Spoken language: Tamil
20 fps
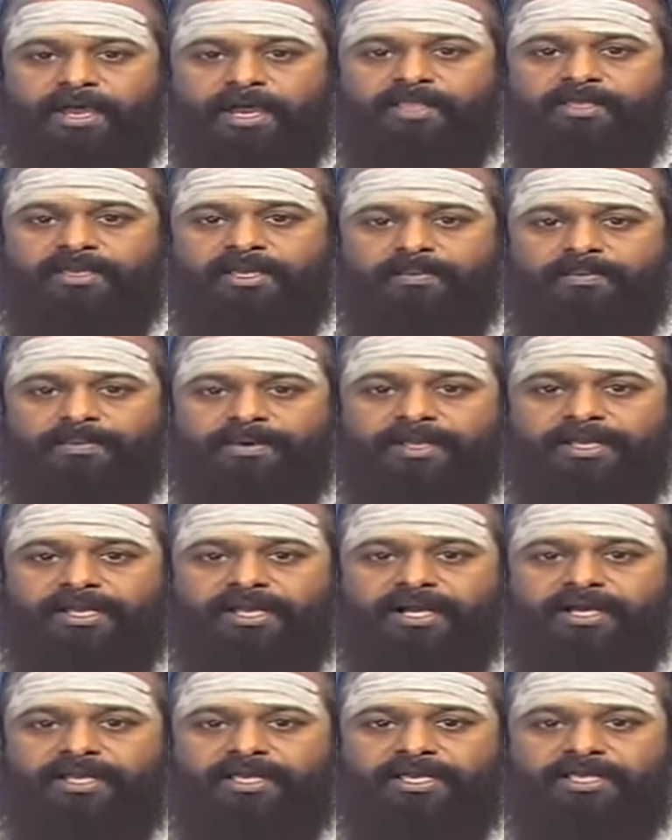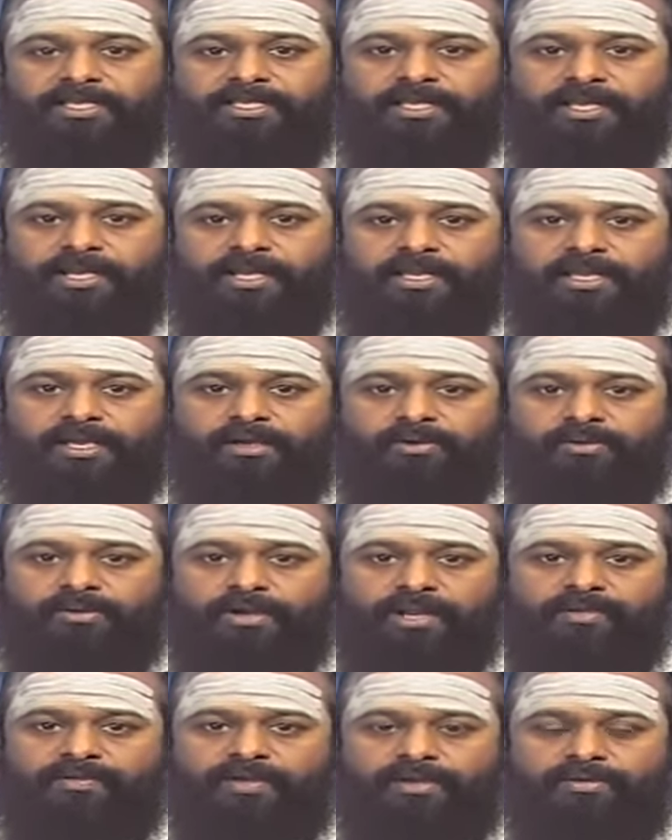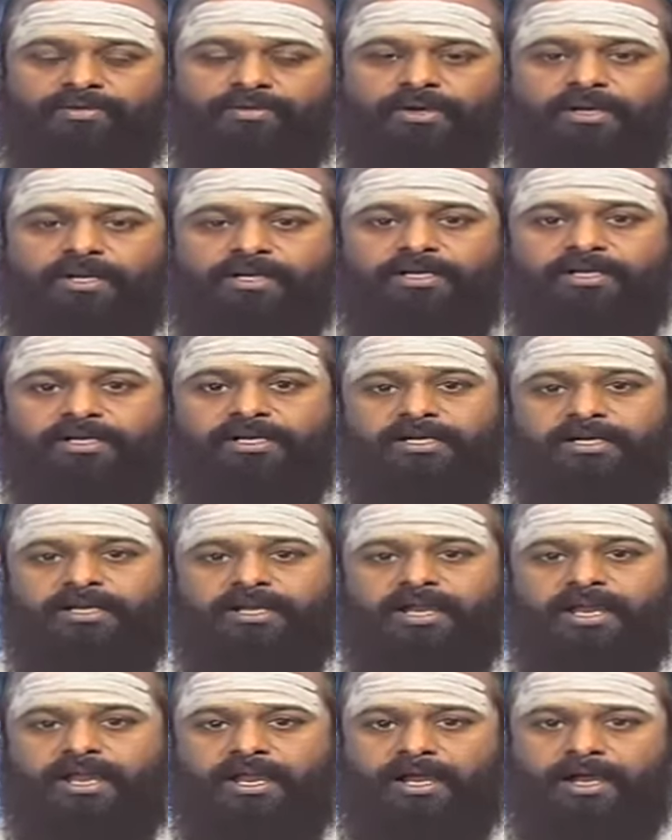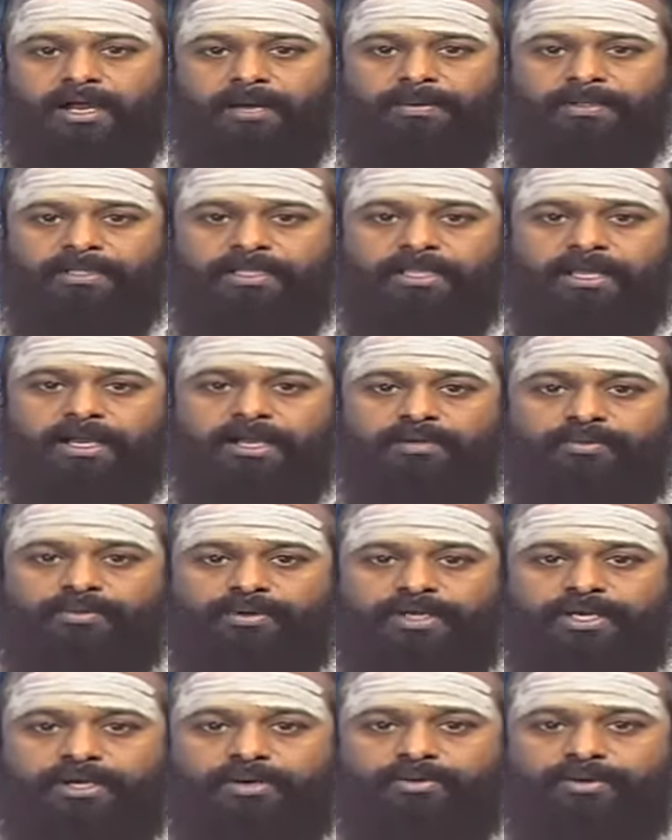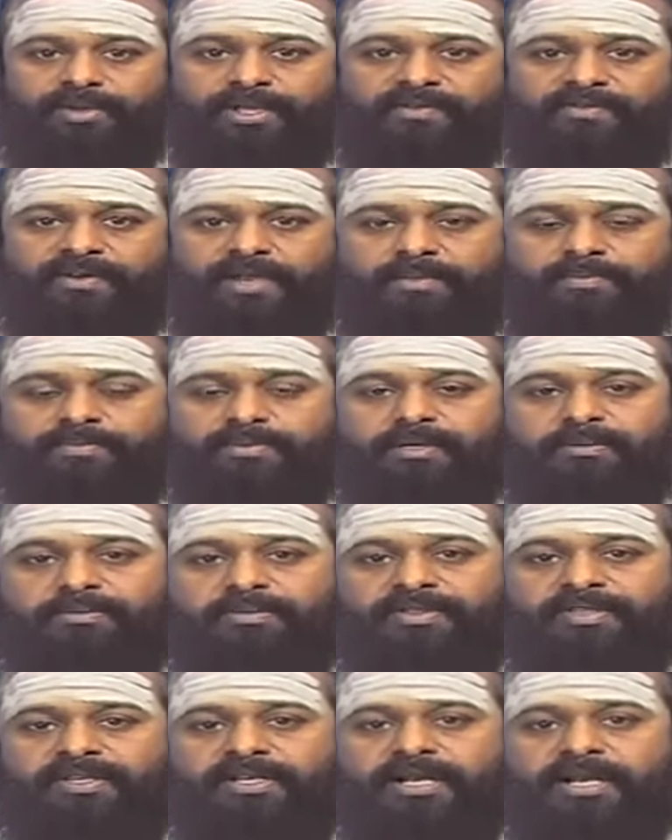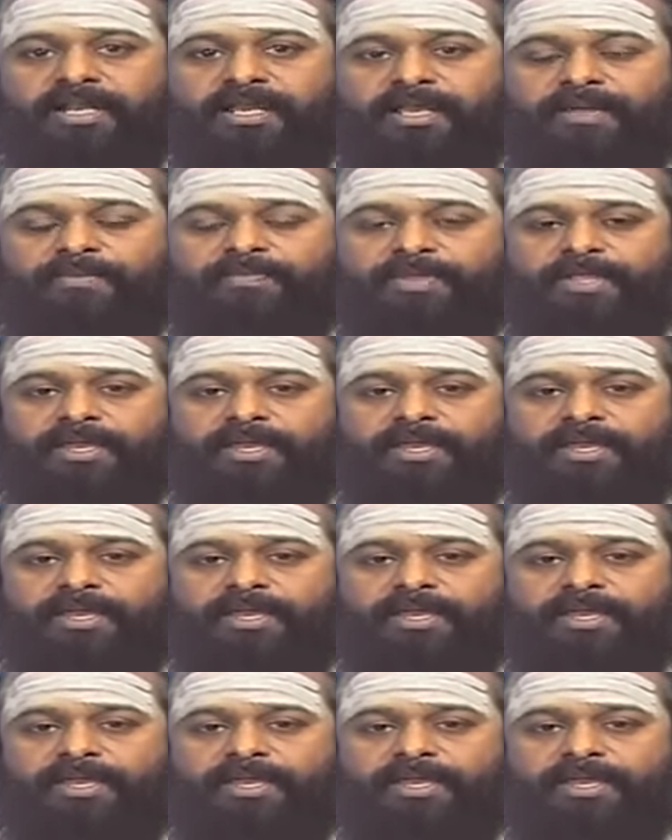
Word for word: அதிகப்படியான எச்சரிக்கை உணர்வே உங்களுக்கு ஆபத்தாக முடியக்கூடிய வாய்ப்பு இருப்பதனாலே